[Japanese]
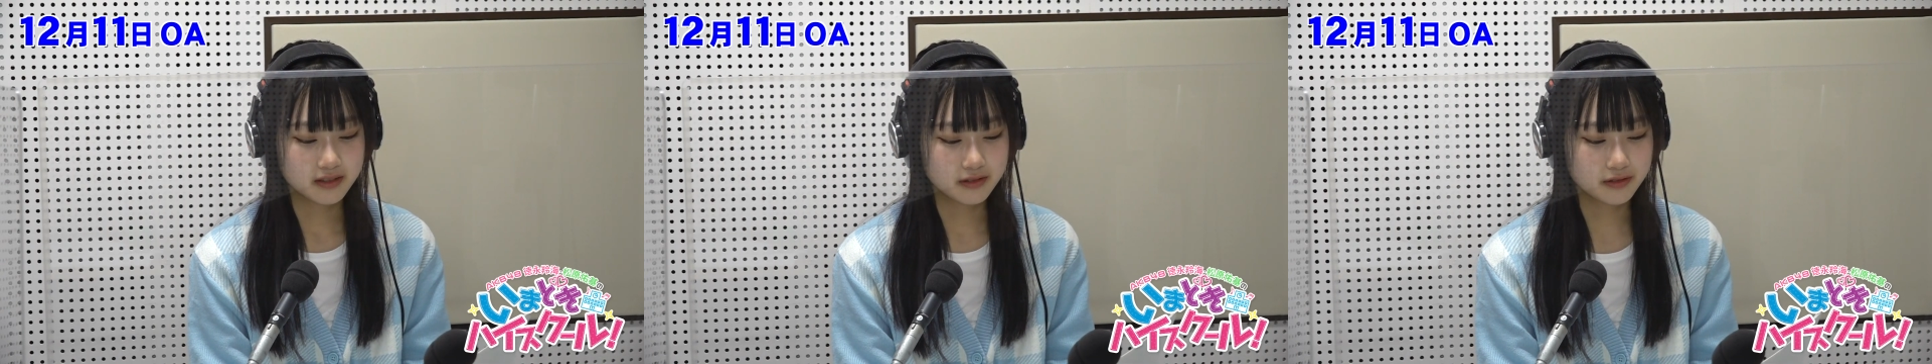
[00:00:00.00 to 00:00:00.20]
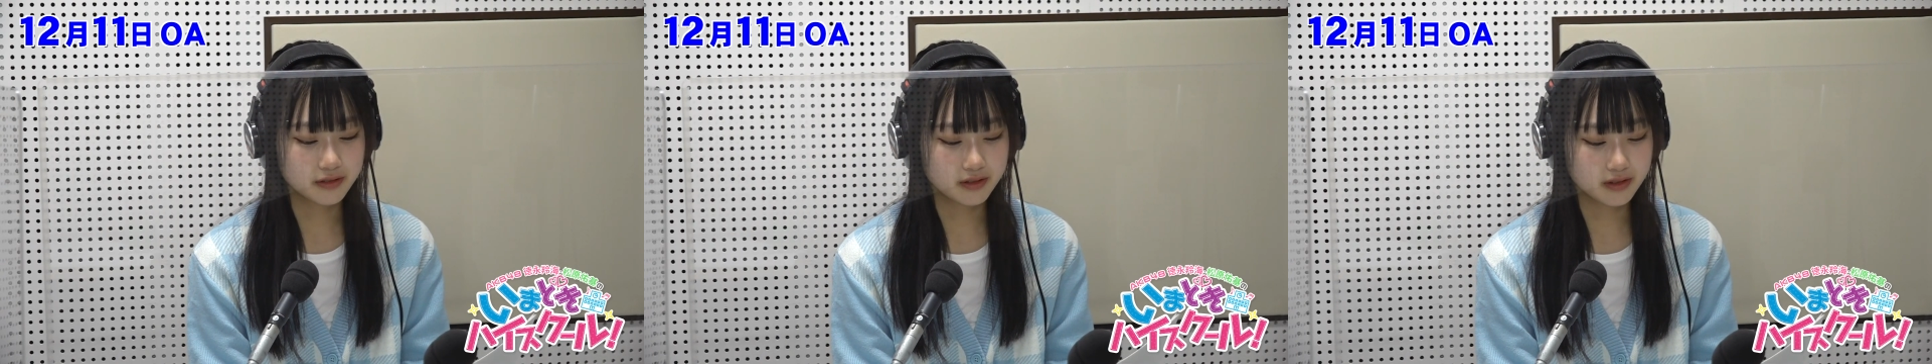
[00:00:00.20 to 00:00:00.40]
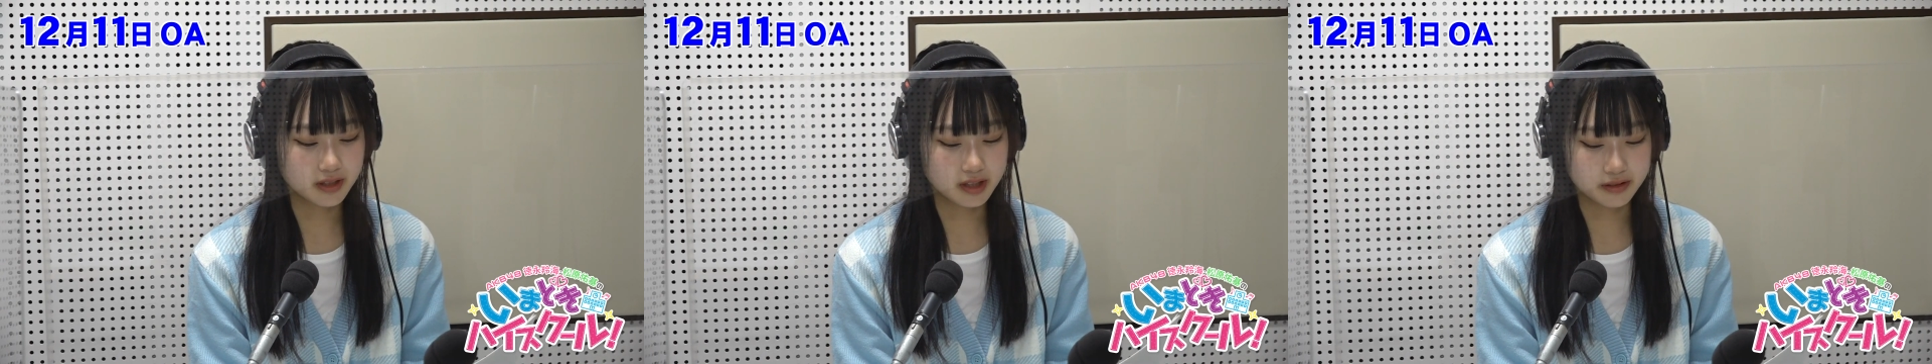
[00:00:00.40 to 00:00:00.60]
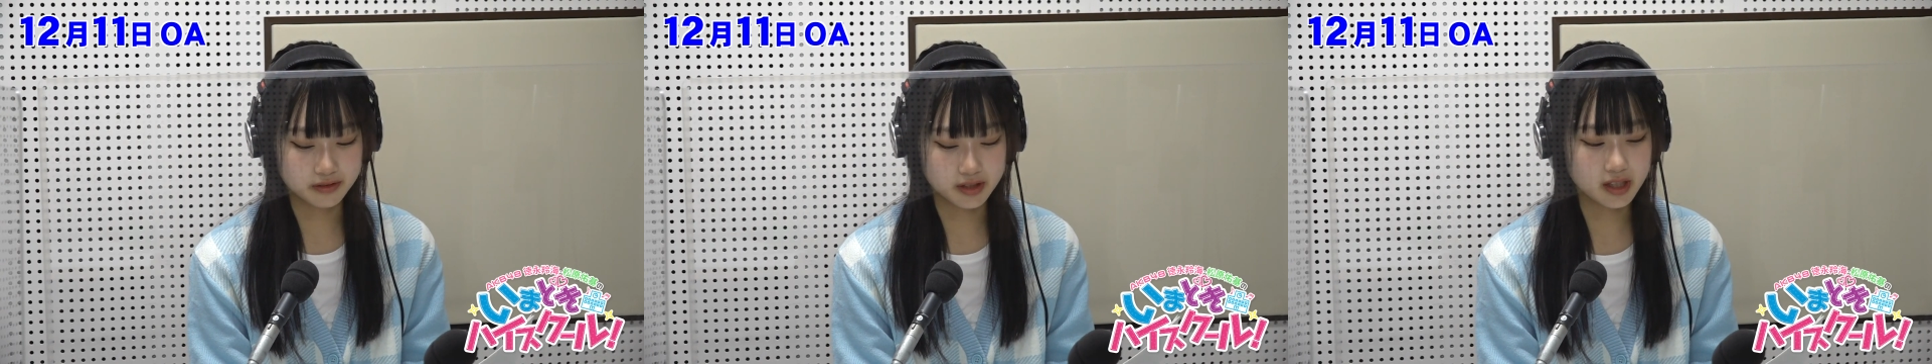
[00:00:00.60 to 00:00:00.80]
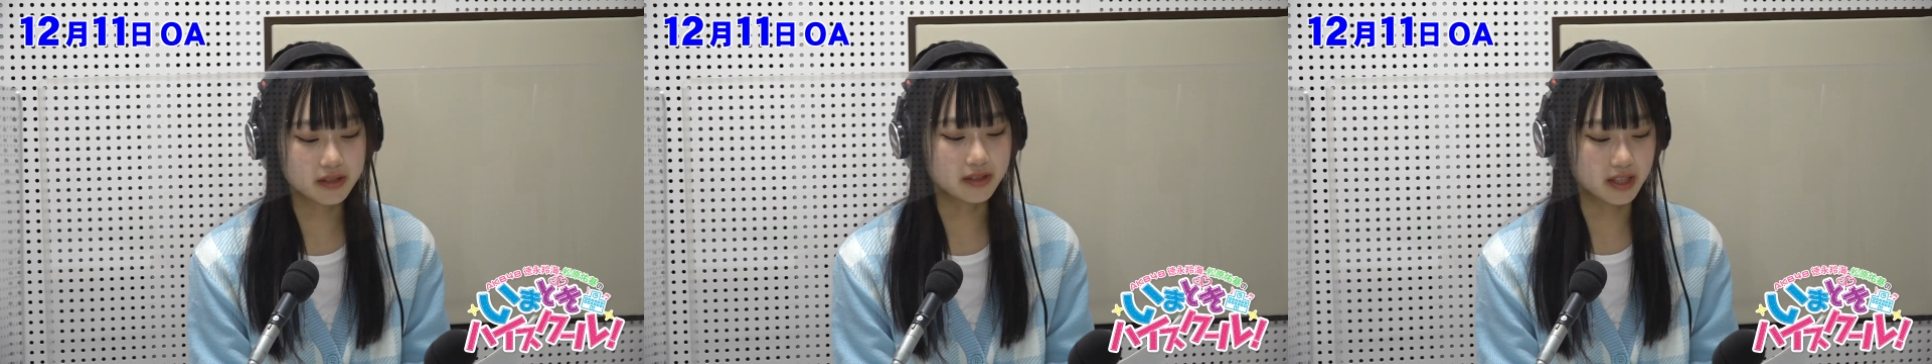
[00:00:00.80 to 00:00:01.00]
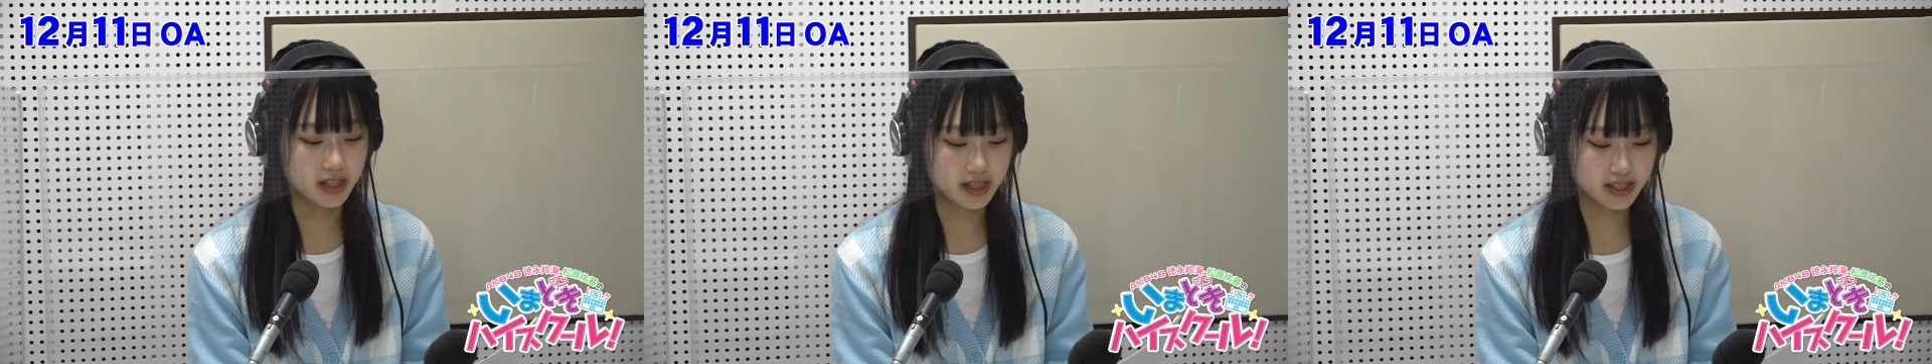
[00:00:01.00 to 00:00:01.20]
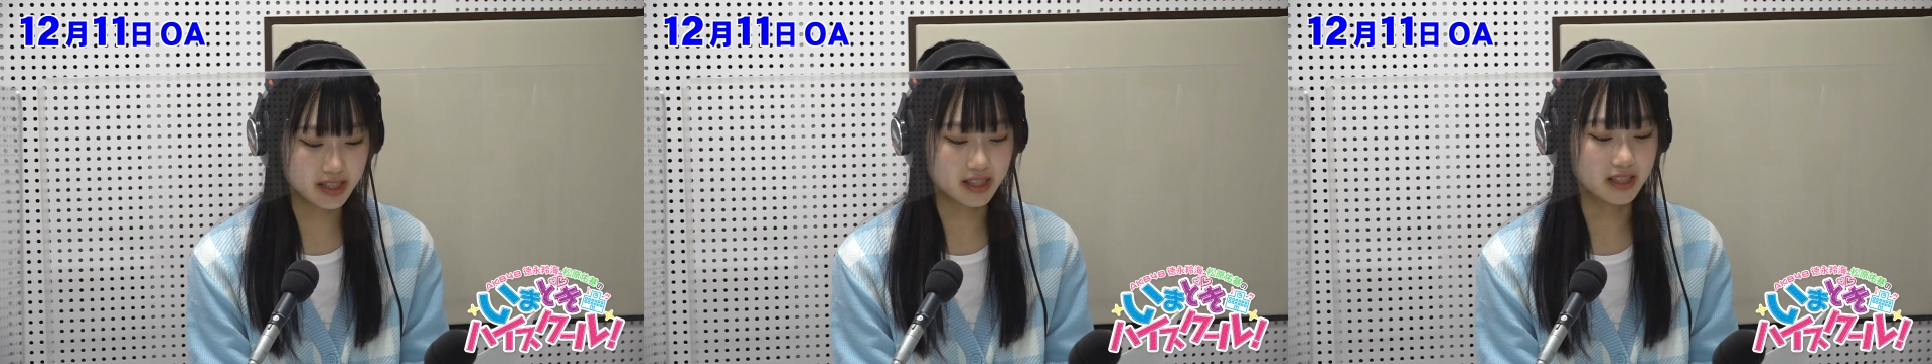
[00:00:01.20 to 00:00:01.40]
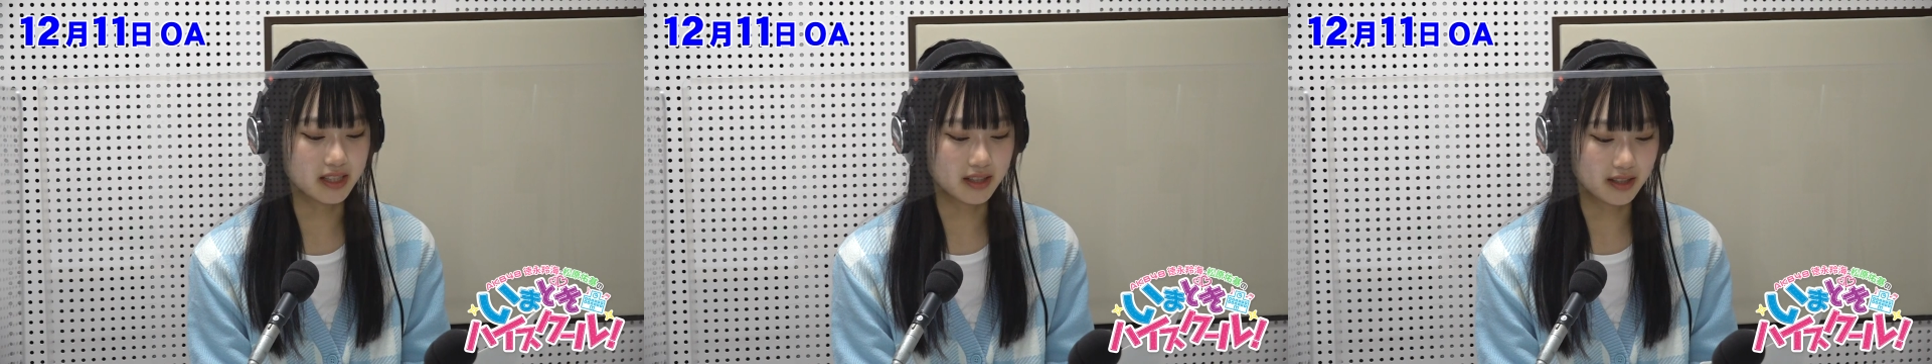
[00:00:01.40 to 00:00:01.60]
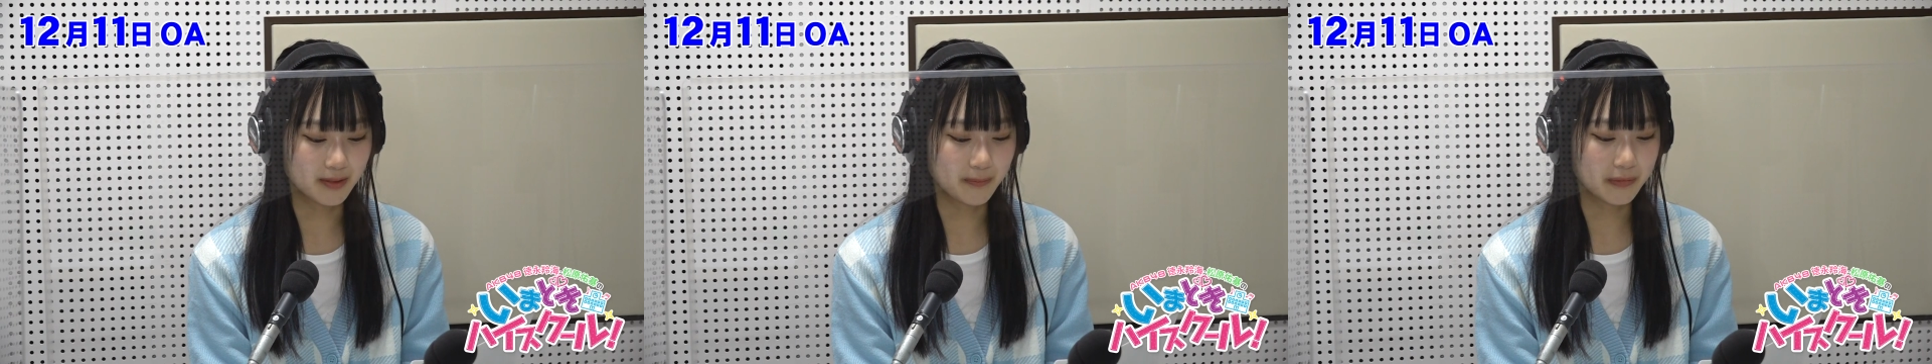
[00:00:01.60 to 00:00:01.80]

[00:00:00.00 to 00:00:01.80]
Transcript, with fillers: こうあのなくてシーンが